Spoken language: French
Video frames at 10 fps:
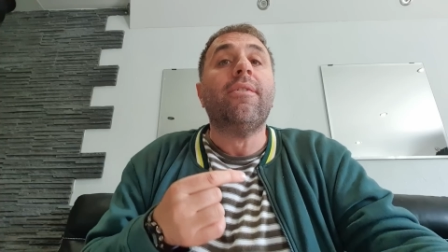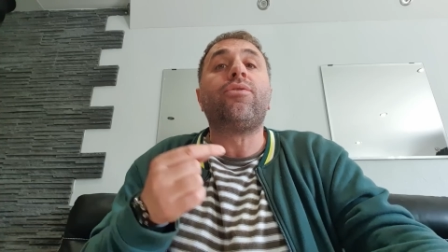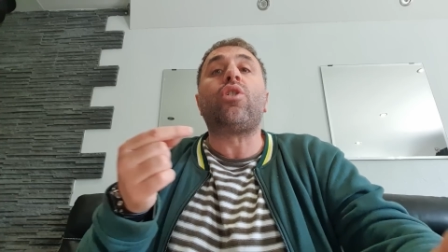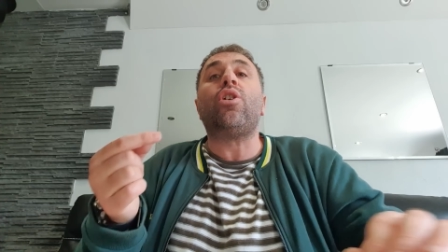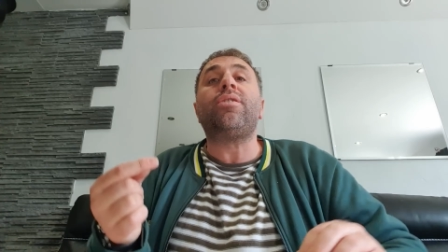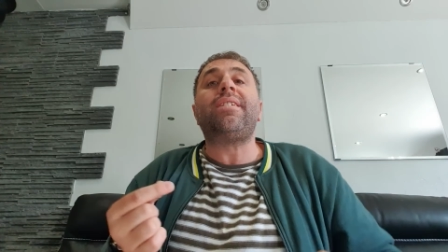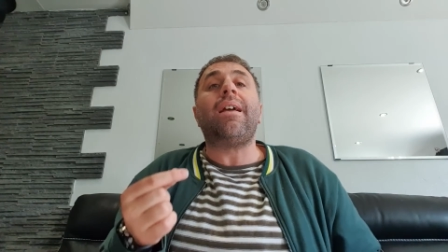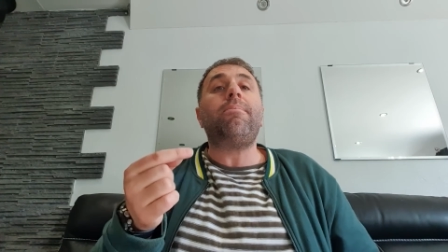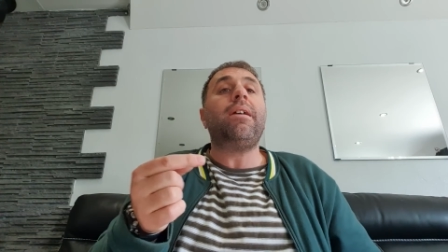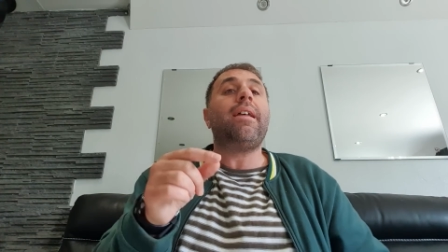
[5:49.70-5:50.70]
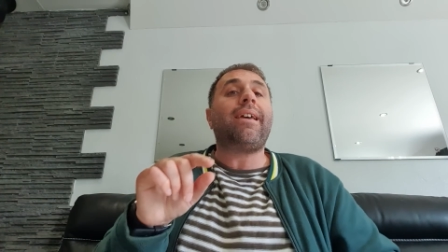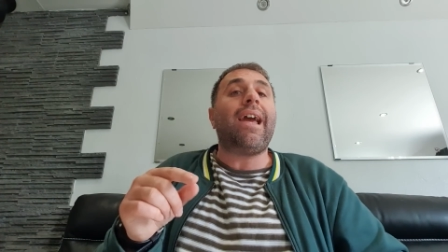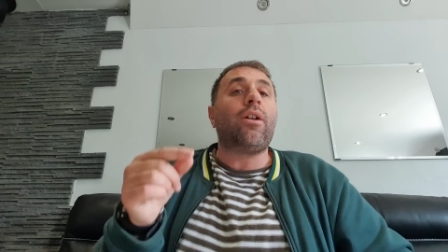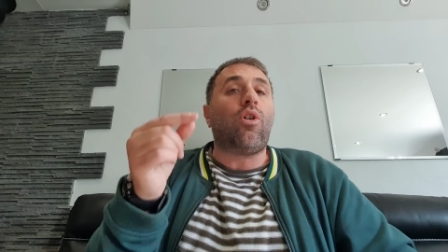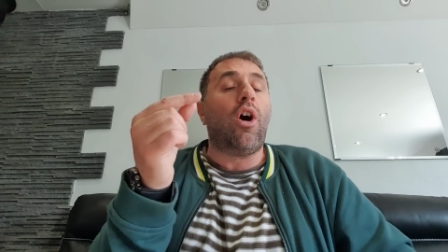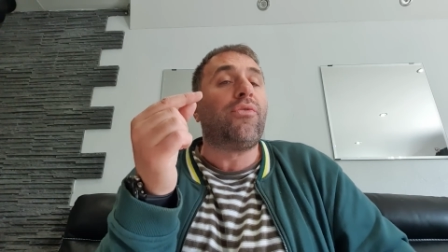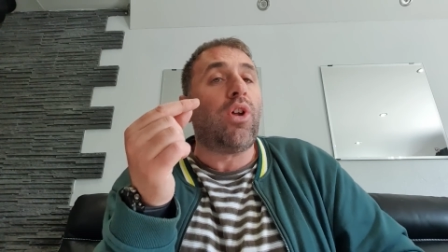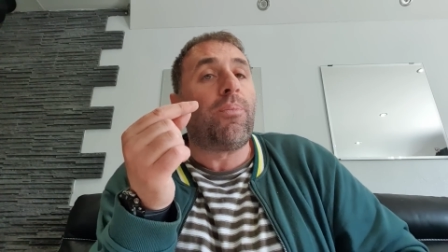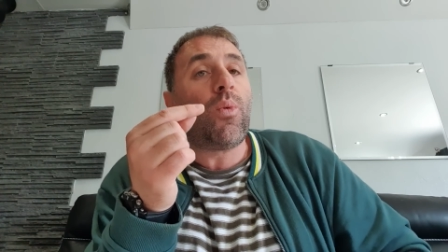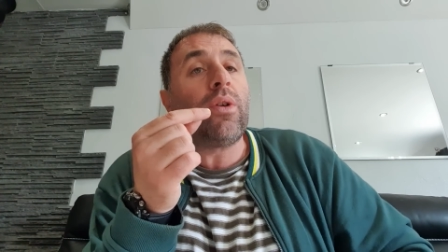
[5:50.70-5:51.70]
31 000 et quelques offres
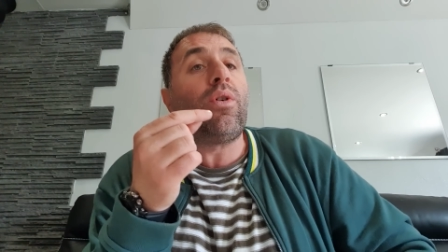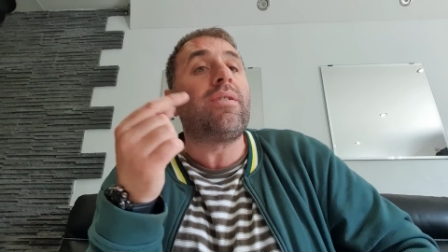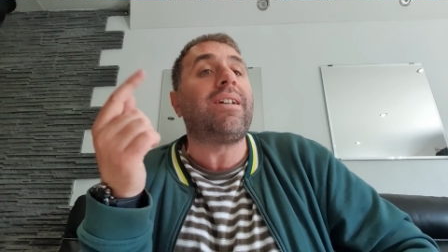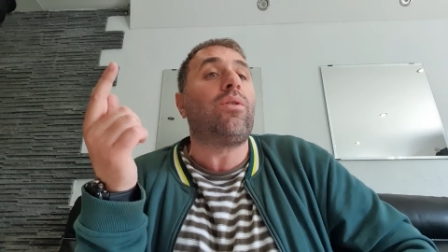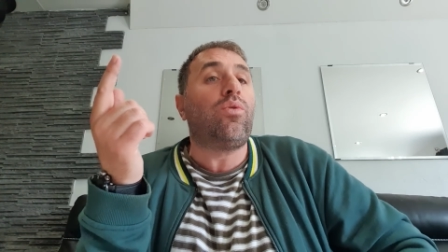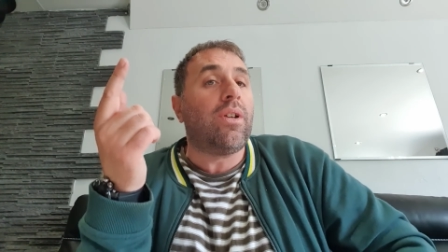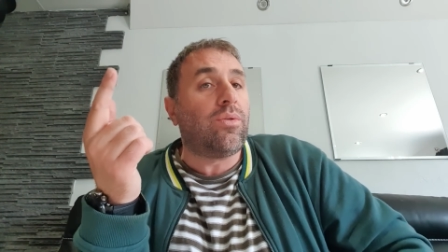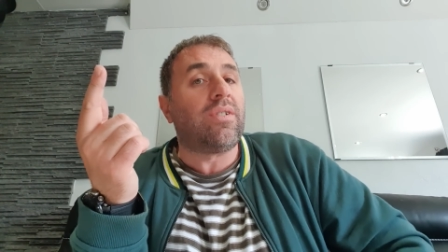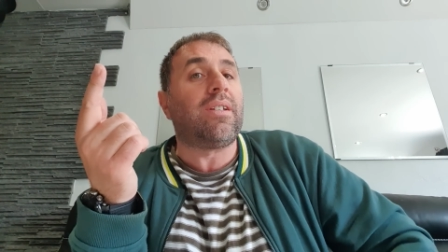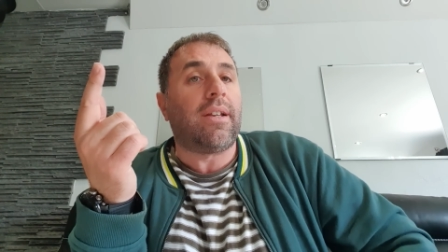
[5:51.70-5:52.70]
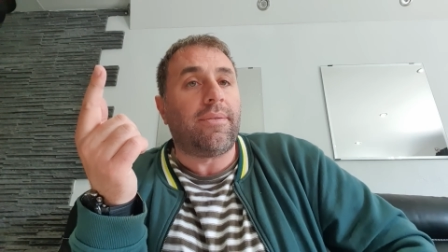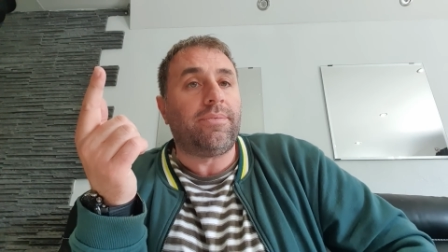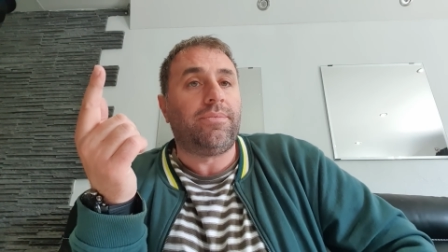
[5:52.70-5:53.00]
d'emploi dans le secteur de l'industrie.